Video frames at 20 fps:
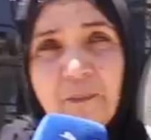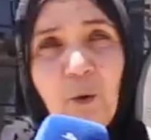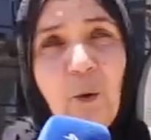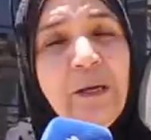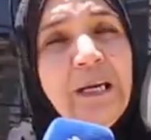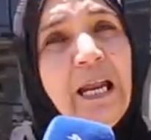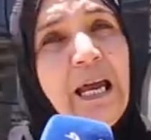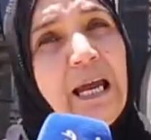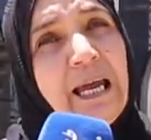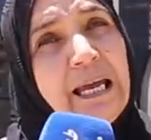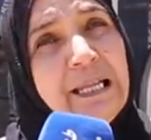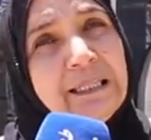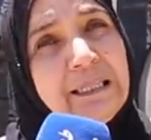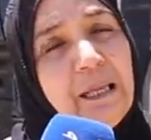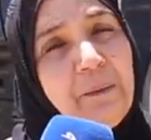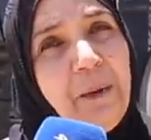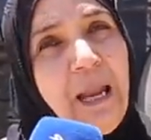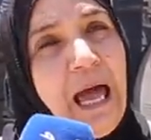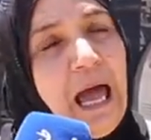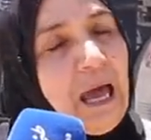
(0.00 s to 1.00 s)
وانا
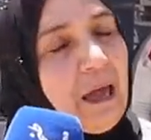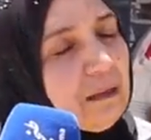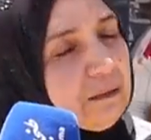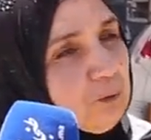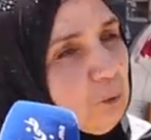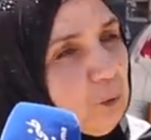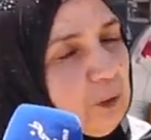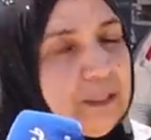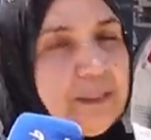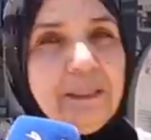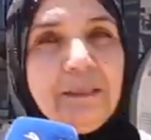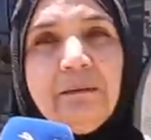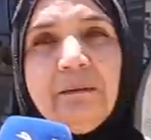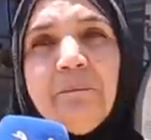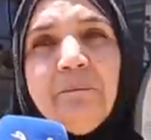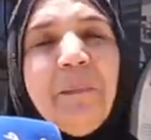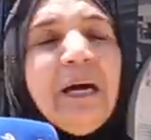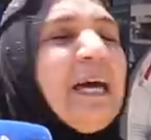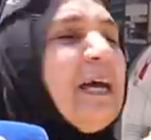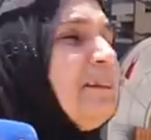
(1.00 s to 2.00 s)
كنطلب الحق دولدي
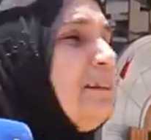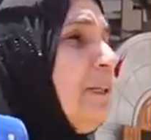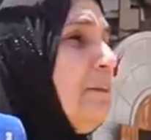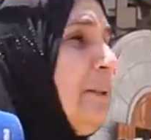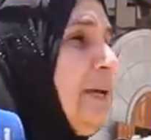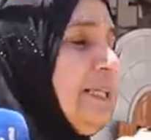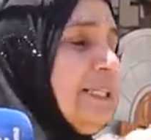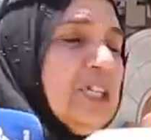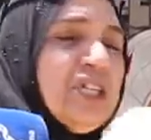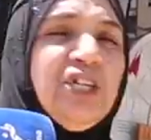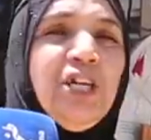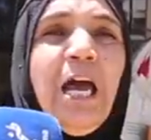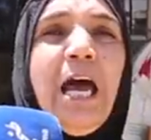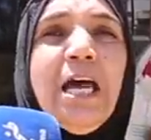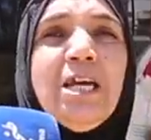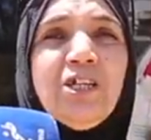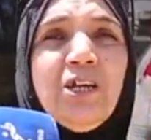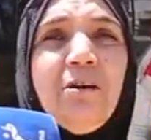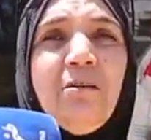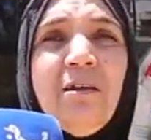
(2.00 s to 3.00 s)
ما كنطلب حتى شي
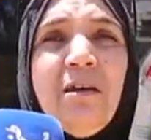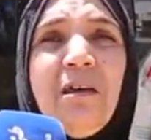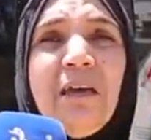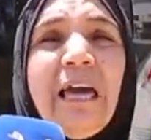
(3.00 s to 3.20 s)
حاجه